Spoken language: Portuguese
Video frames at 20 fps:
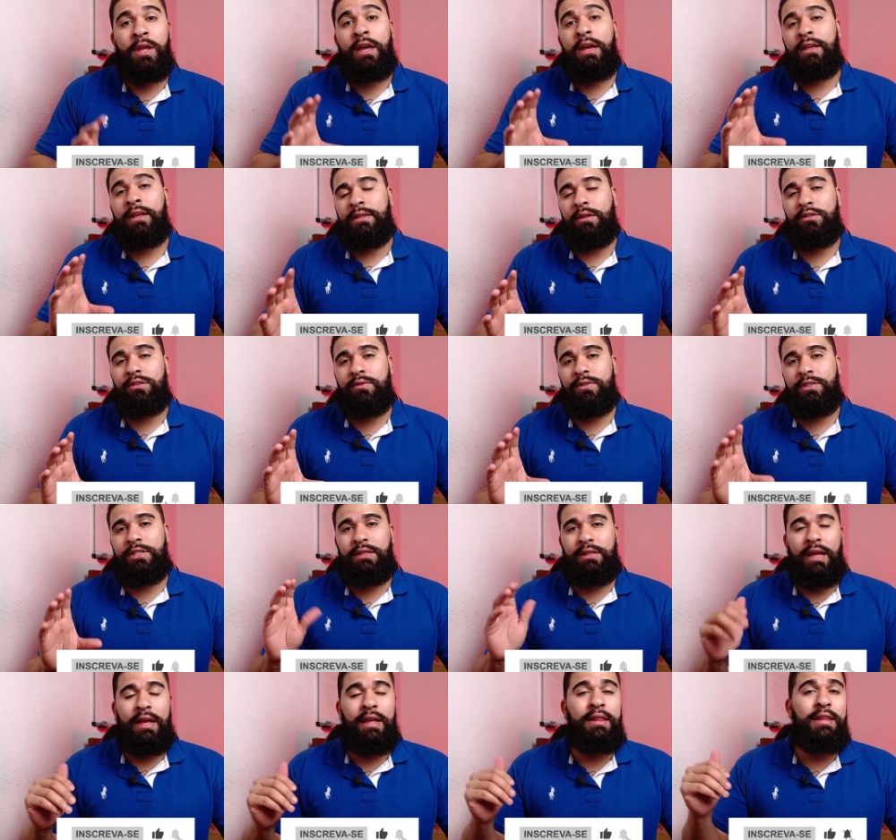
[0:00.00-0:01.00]
Então se você
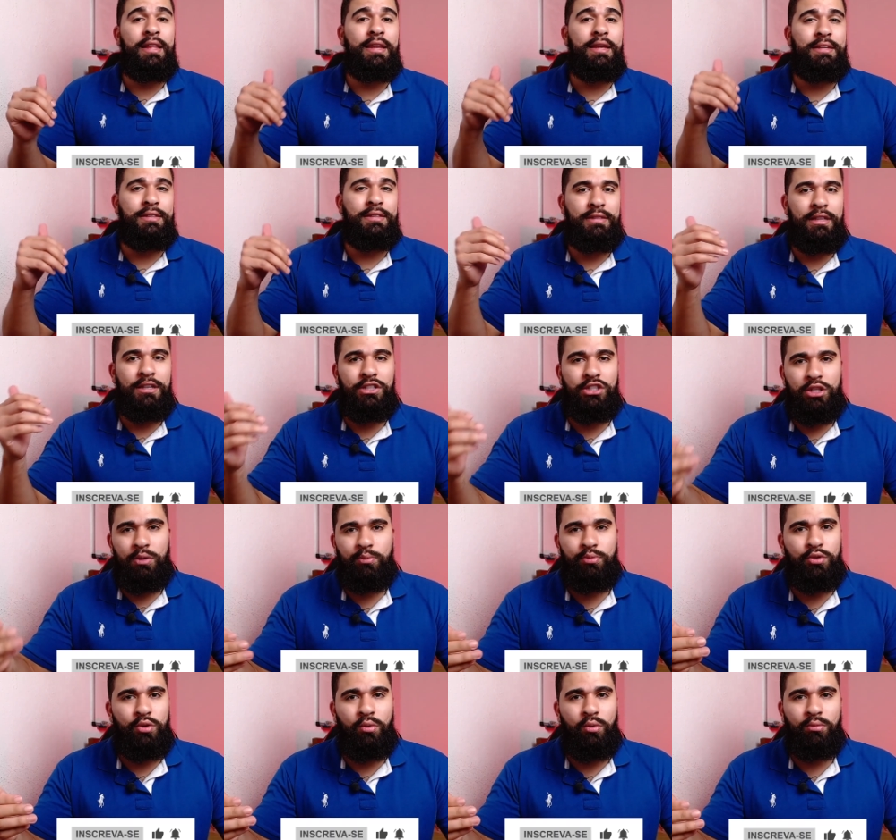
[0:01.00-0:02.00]
tem interesse nesse tipo
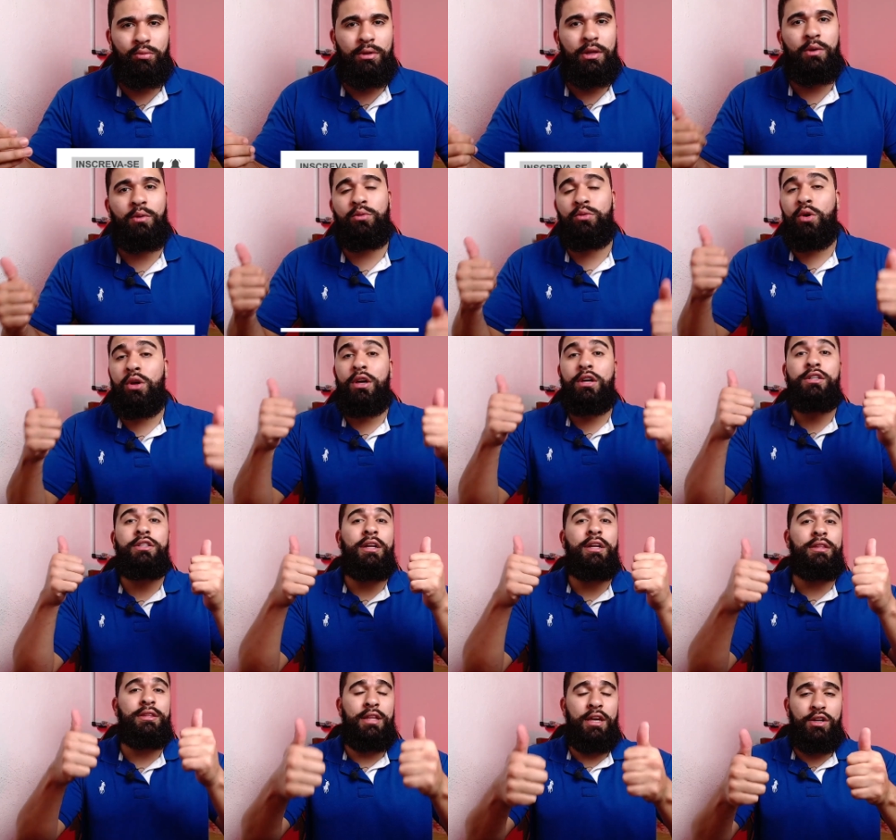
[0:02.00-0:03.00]
de conteúdo, já
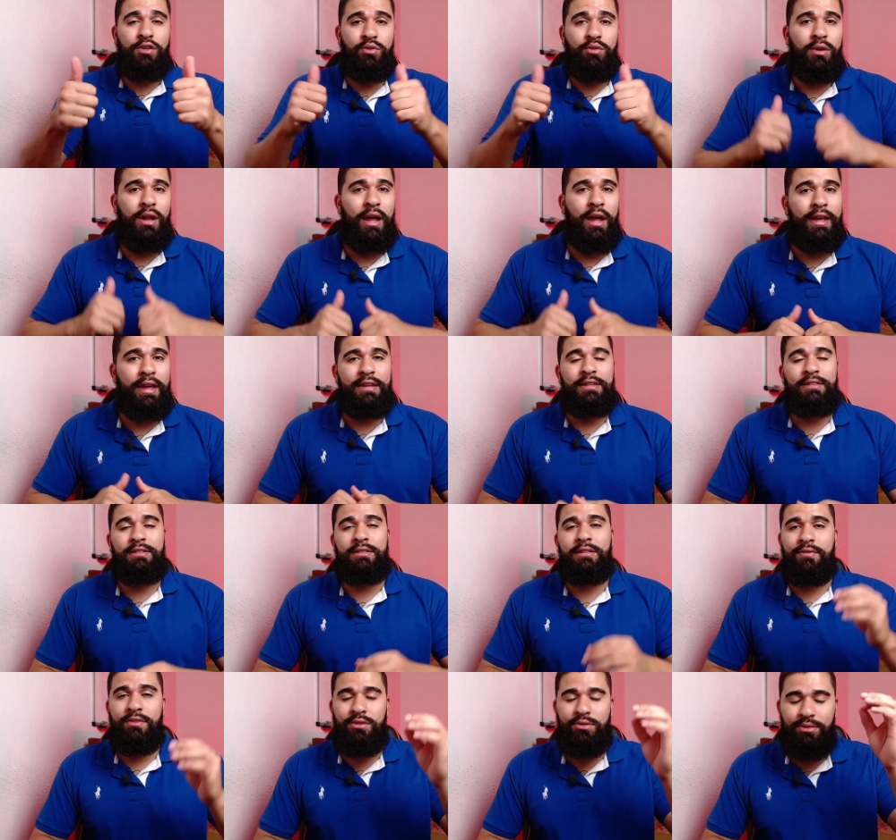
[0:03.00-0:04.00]
deixa o like nesse
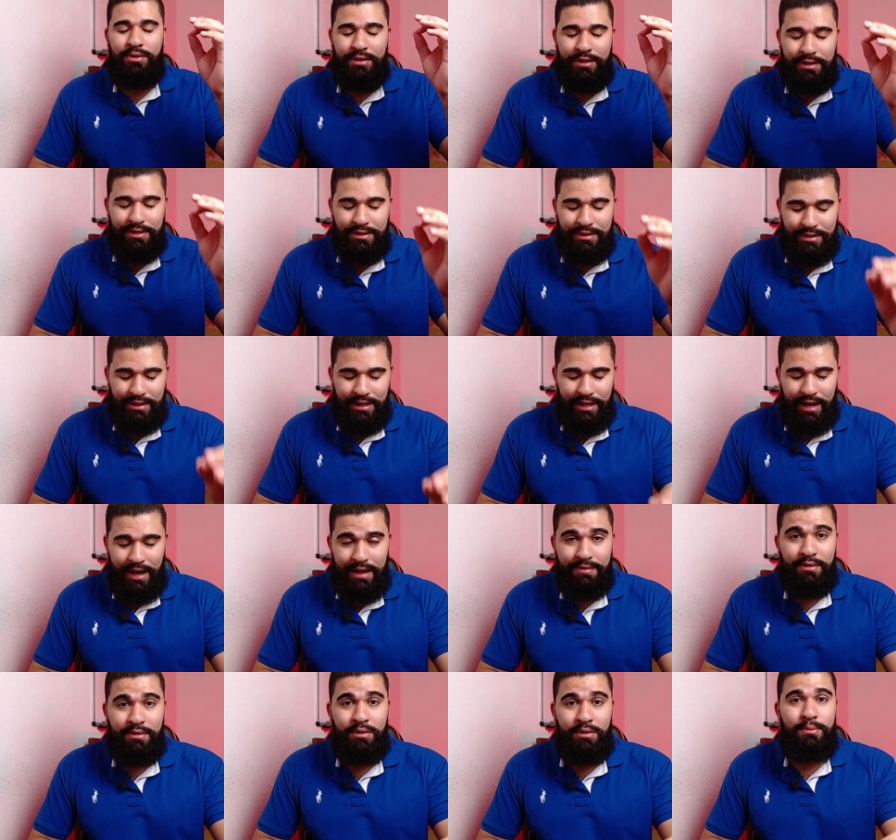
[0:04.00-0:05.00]
vídeo, se
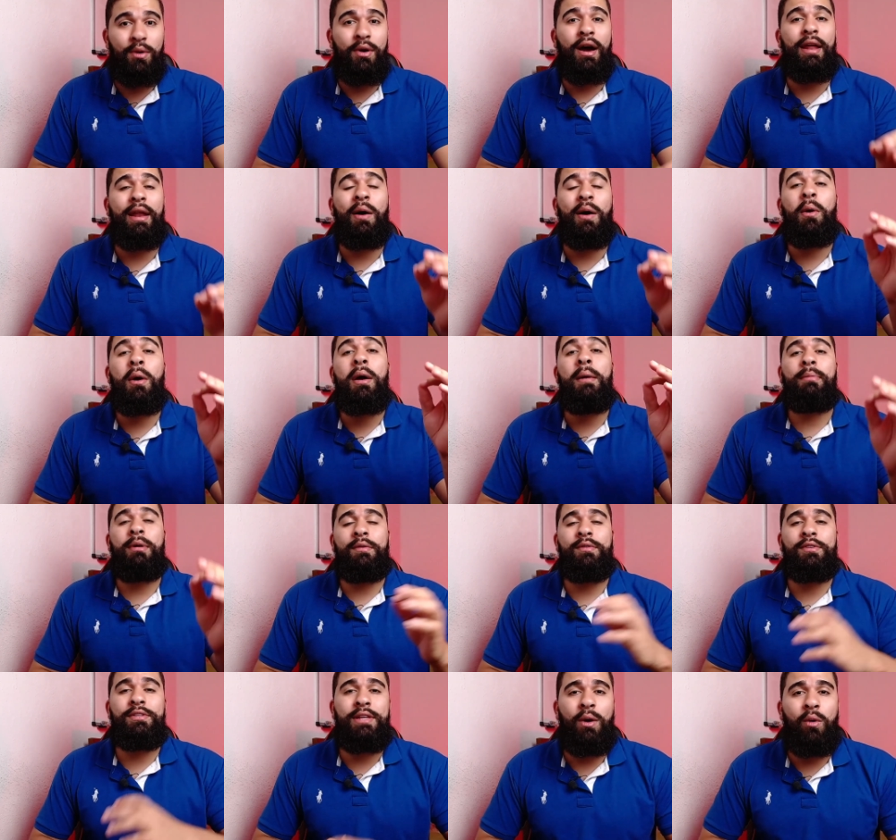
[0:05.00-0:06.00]
inscreve no meu canal para
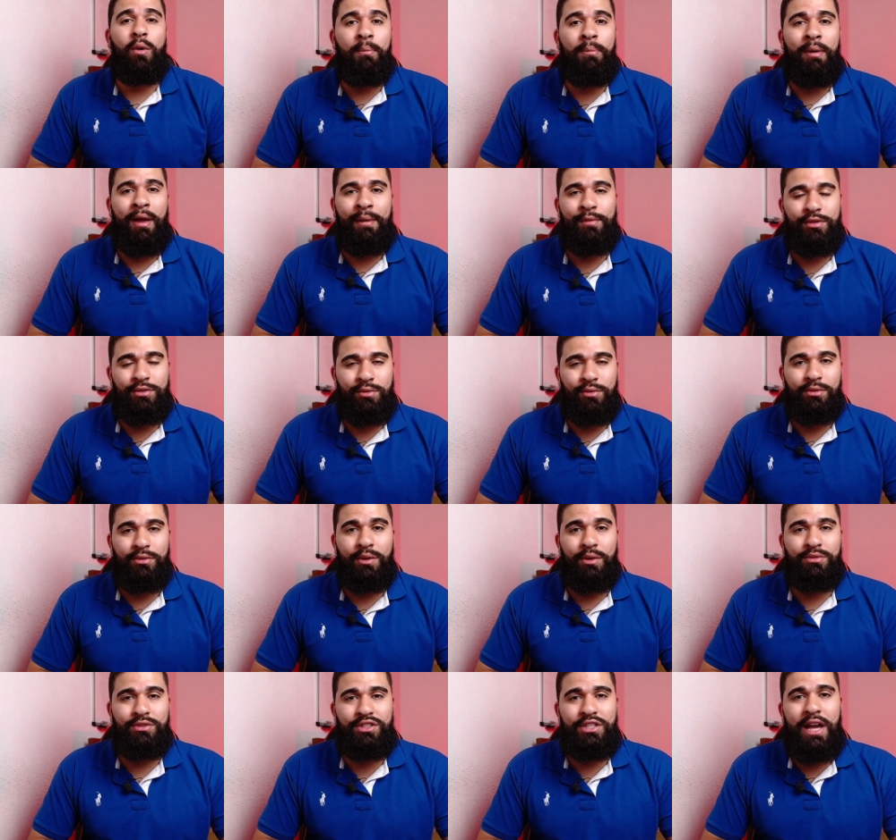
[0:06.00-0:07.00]
você acompanhar meus
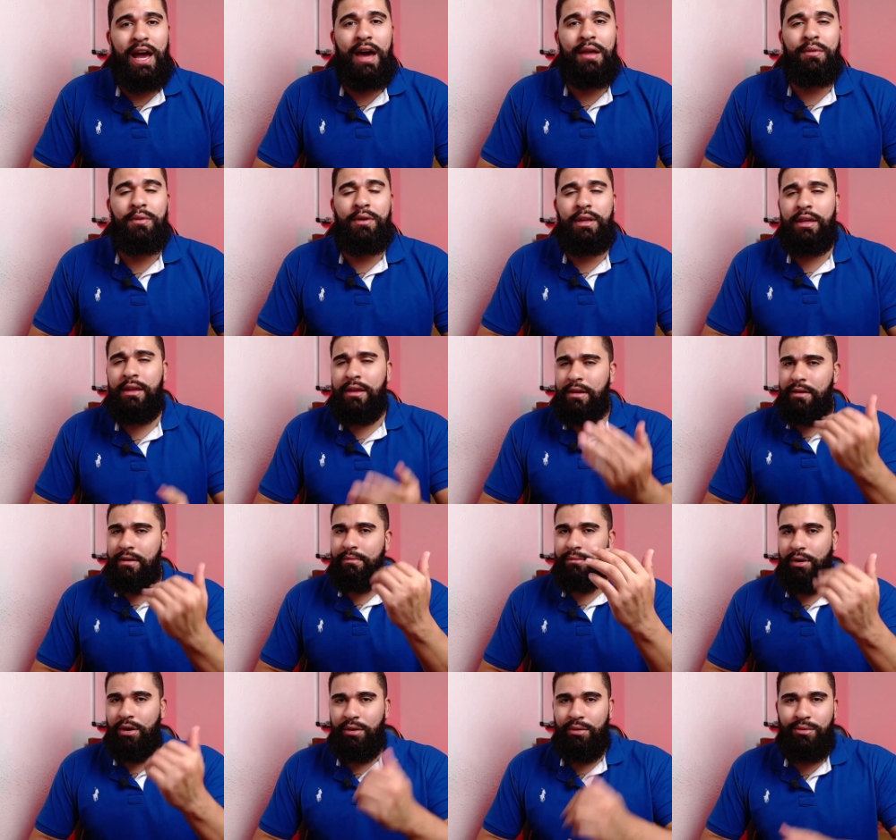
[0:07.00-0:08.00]
conteúdos diários e
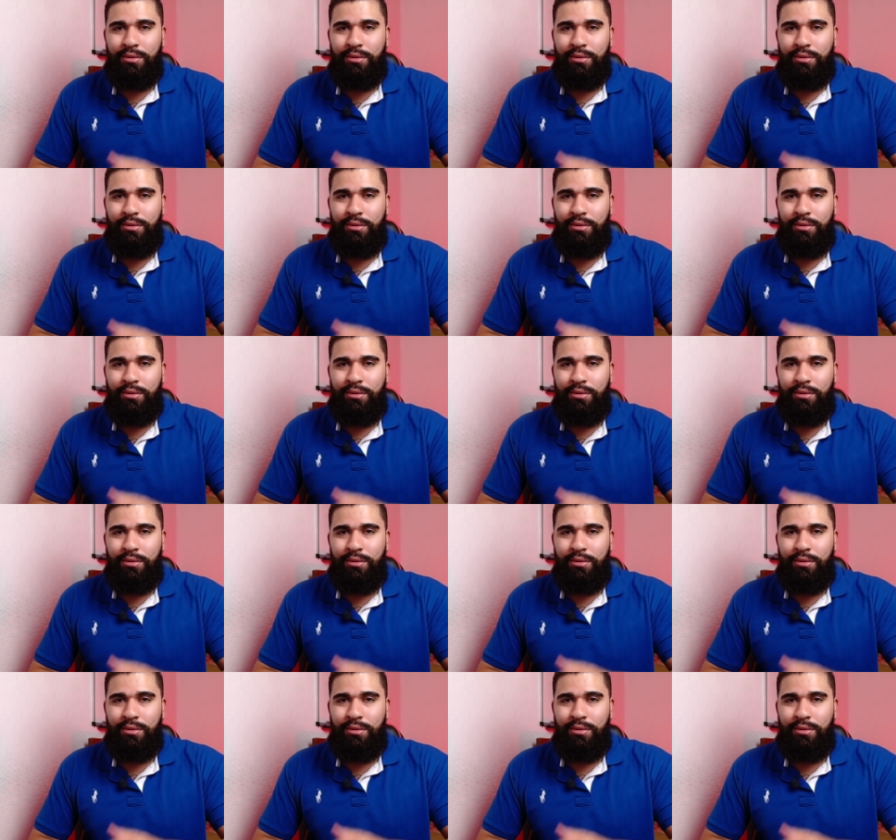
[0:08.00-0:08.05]
bora no